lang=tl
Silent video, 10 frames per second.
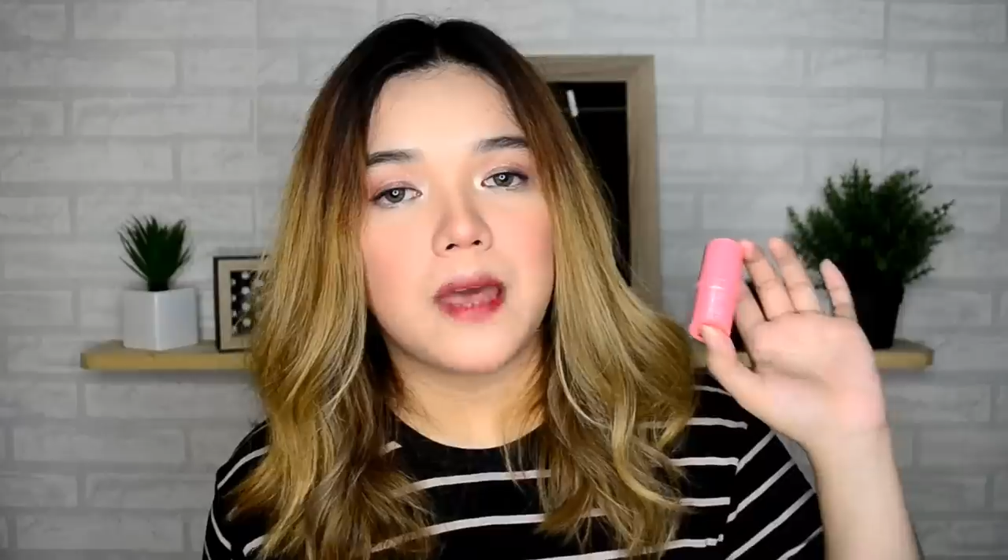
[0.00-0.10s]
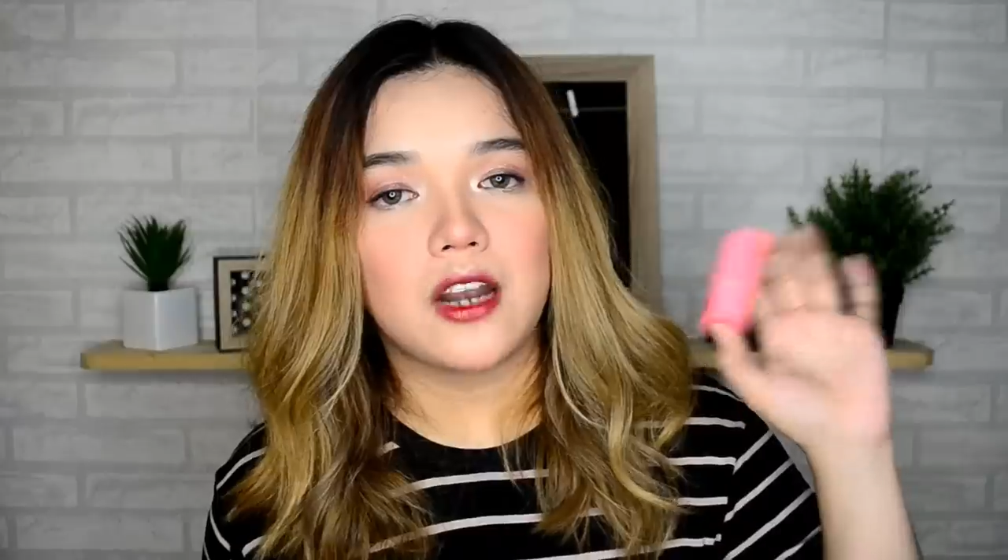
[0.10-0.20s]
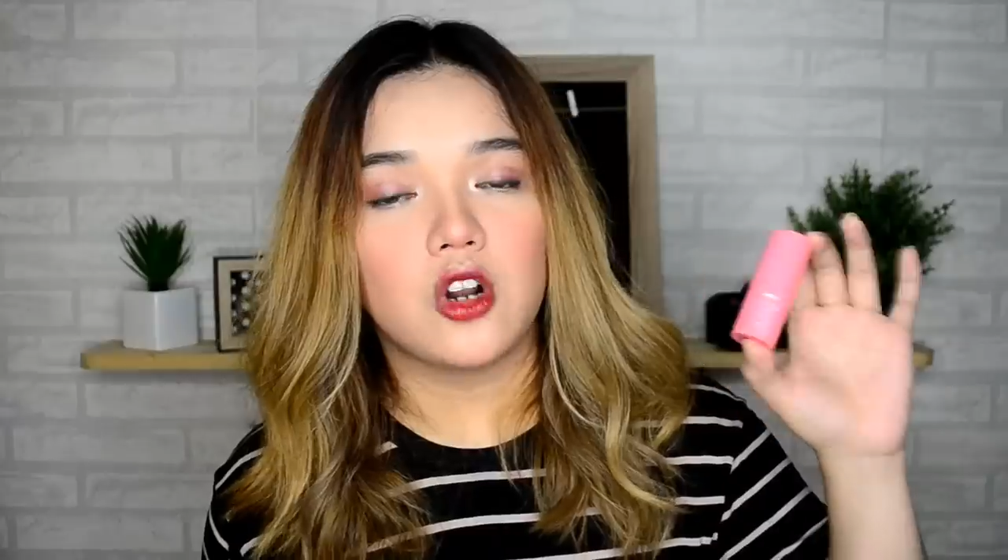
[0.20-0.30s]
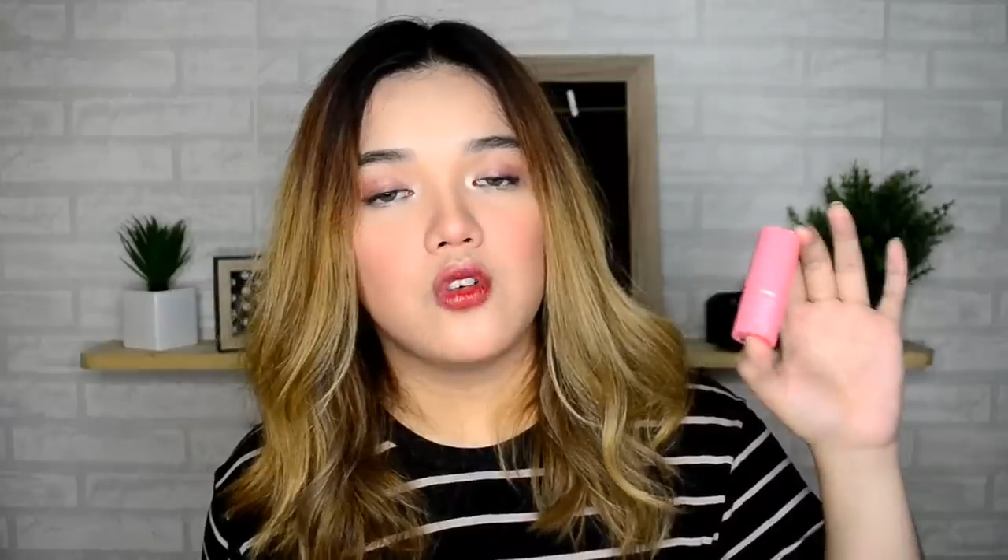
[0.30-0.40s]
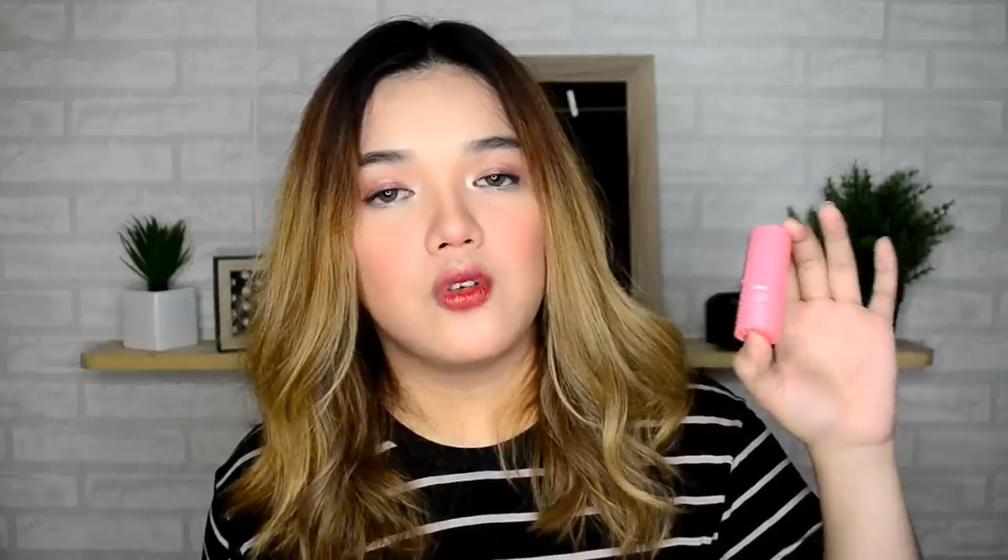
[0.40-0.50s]

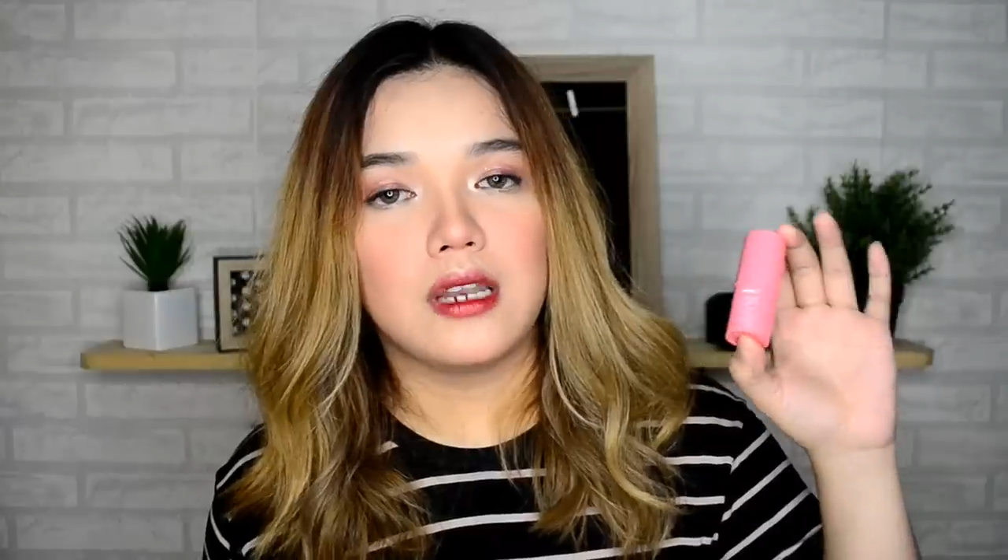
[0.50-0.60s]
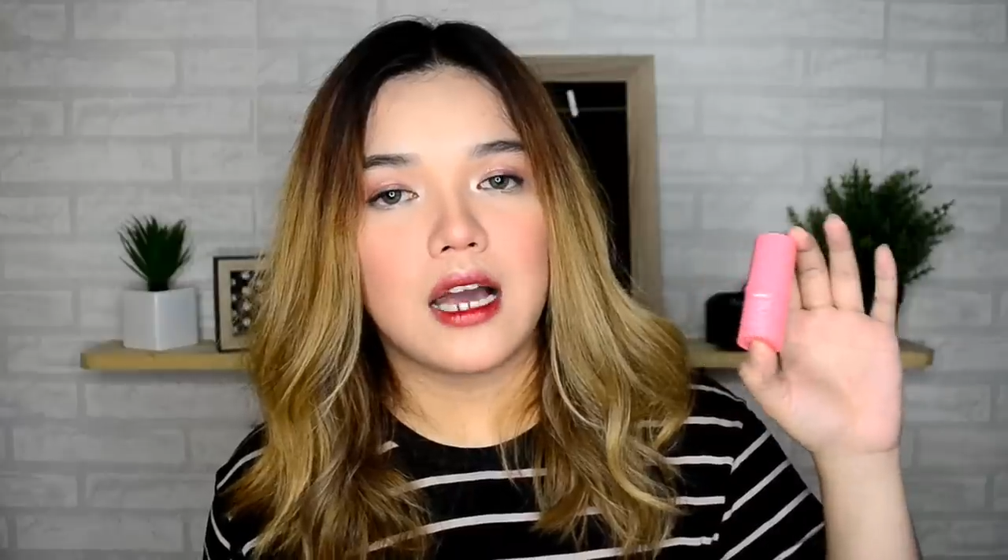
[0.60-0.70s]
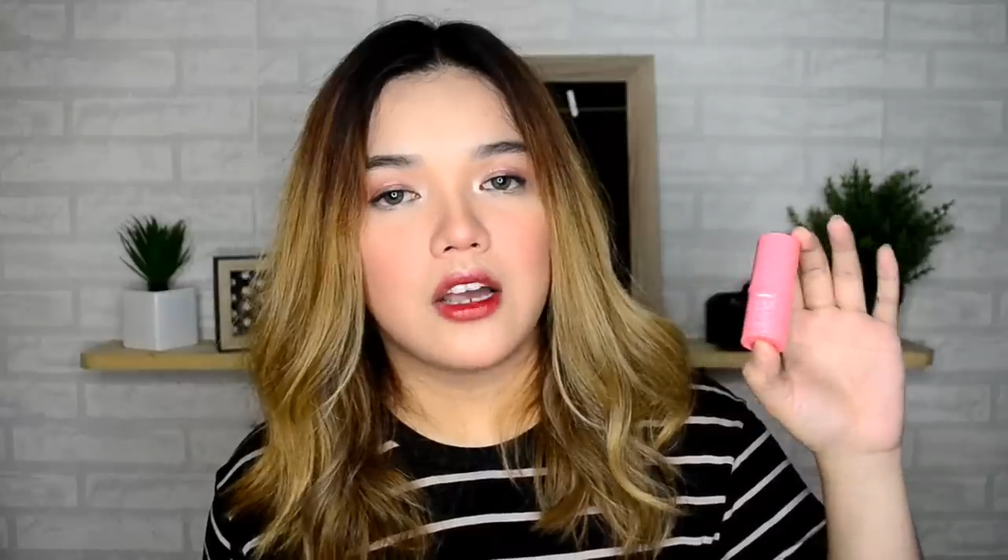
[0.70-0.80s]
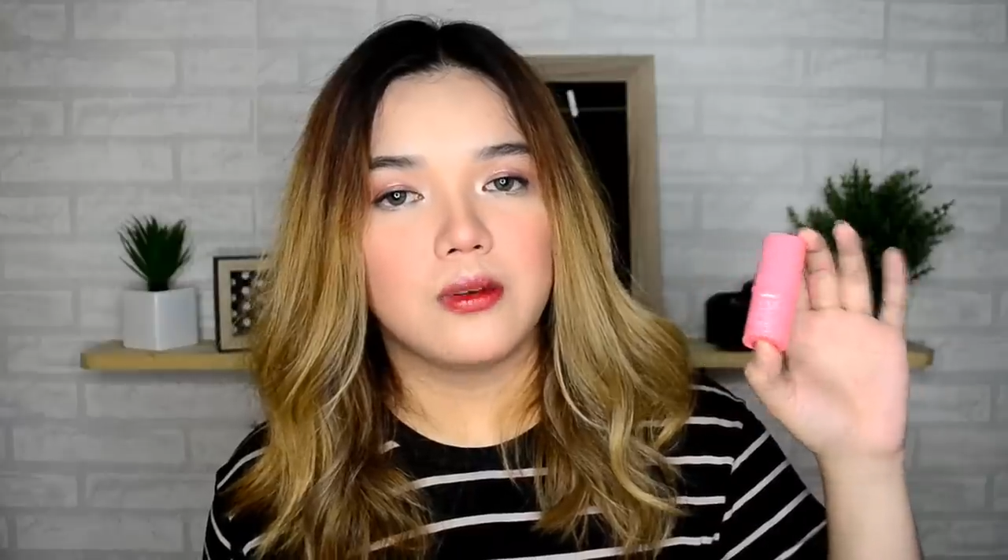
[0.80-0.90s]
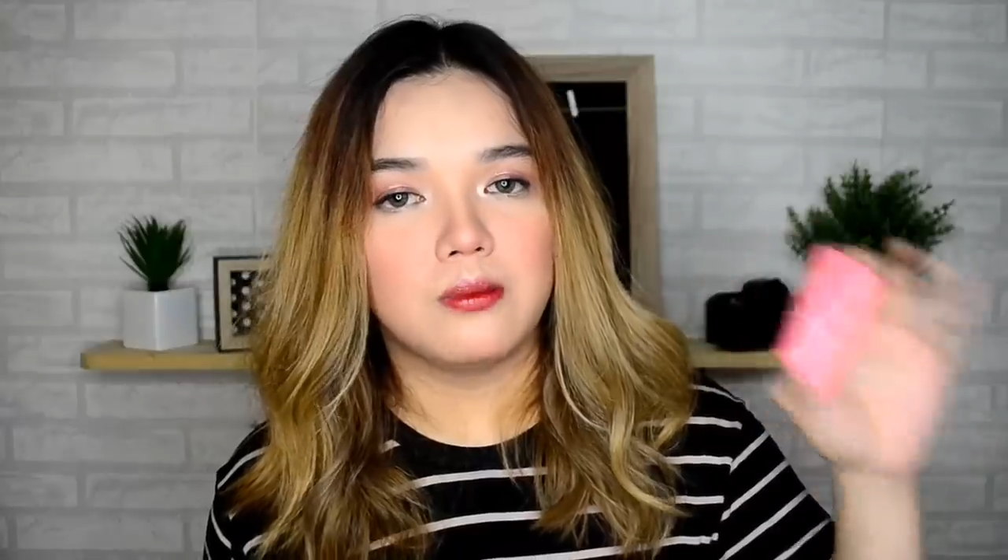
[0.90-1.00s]
Pero kung
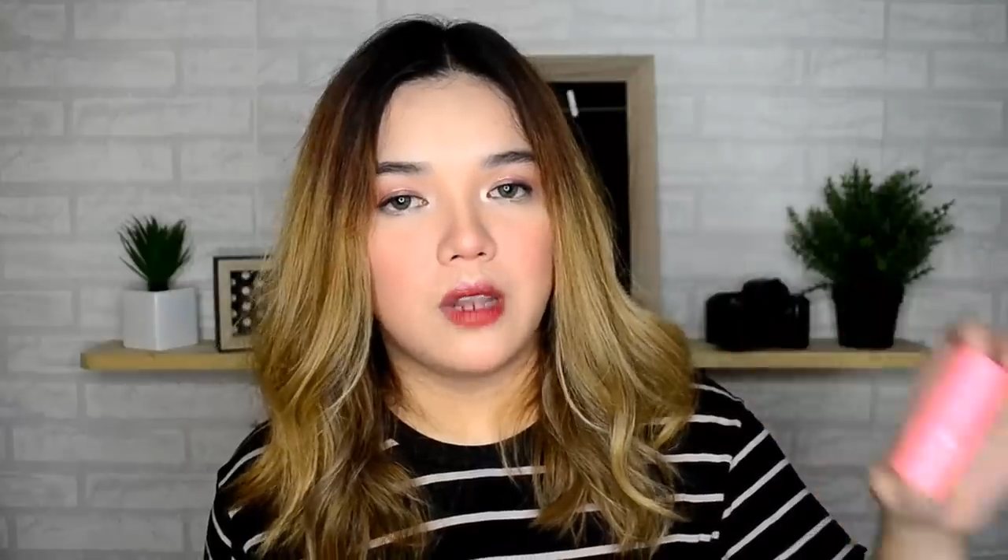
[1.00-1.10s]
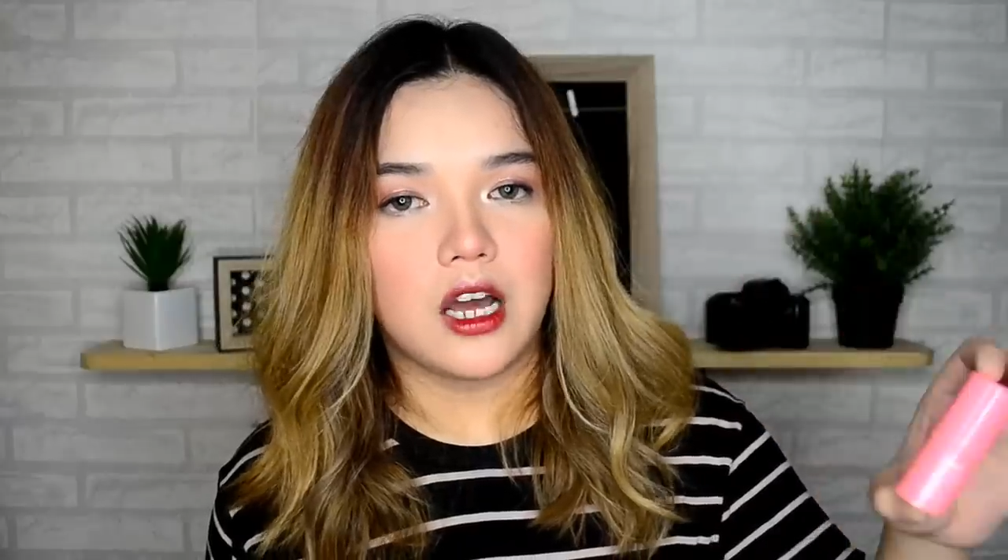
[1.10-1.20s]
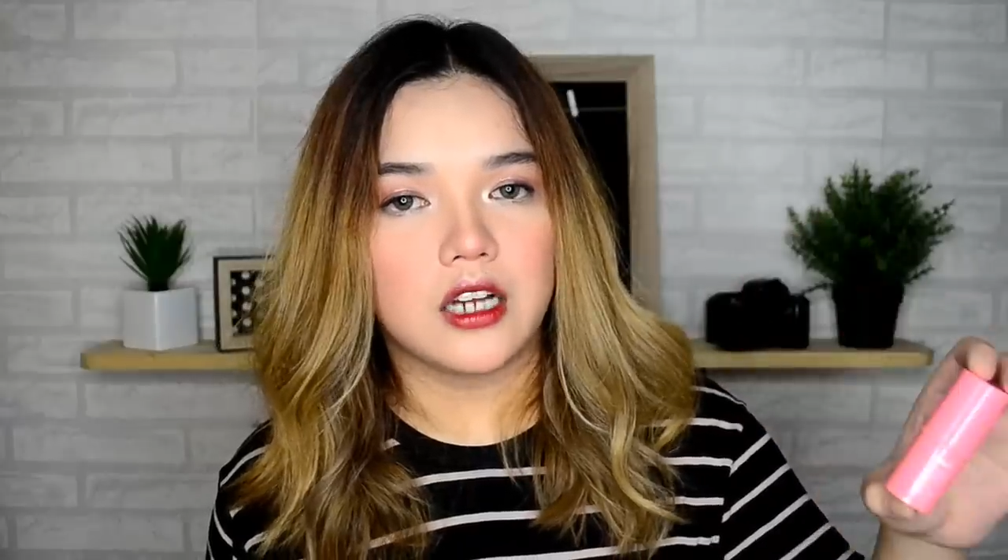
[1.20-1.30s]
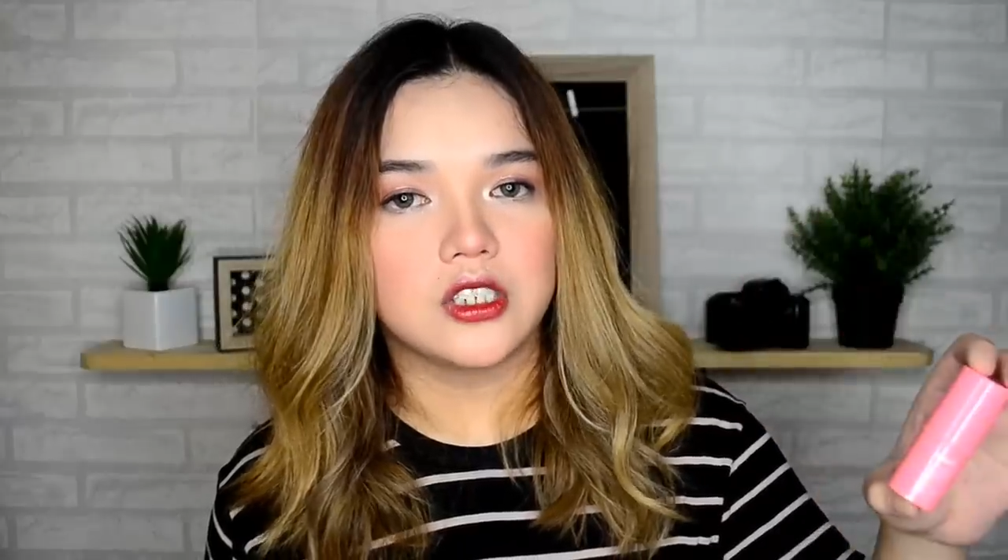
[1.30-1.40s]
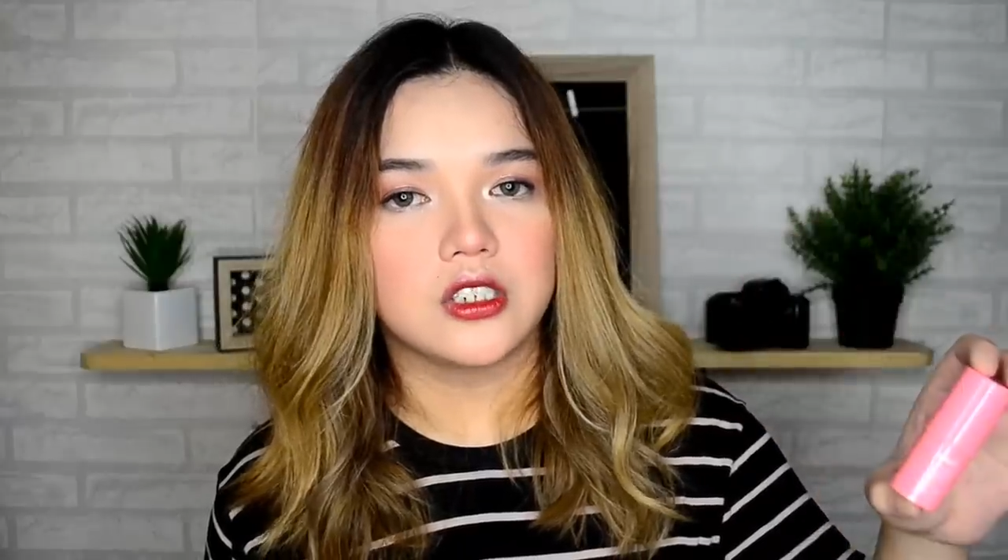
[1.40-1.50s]
wala kayong
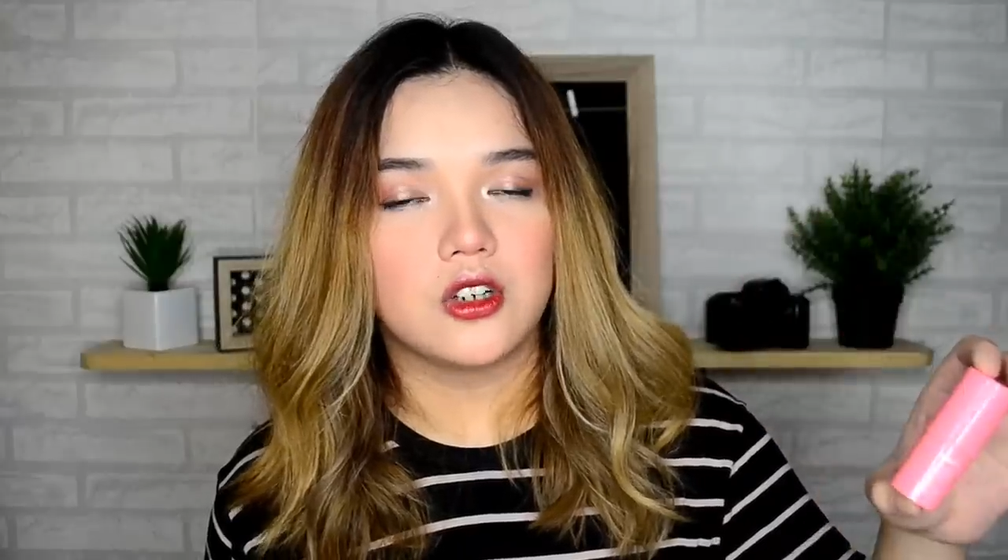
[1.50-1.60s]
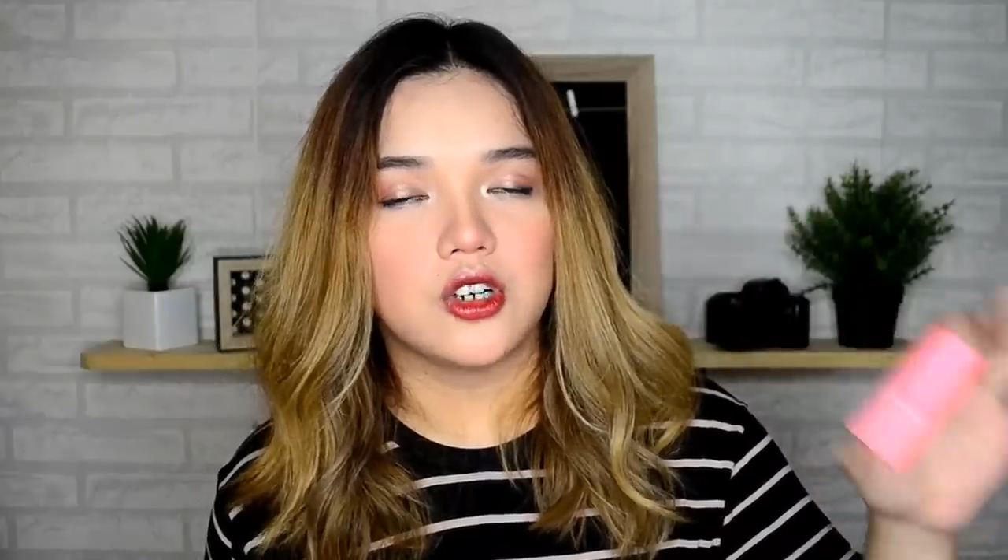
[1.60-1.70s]
blush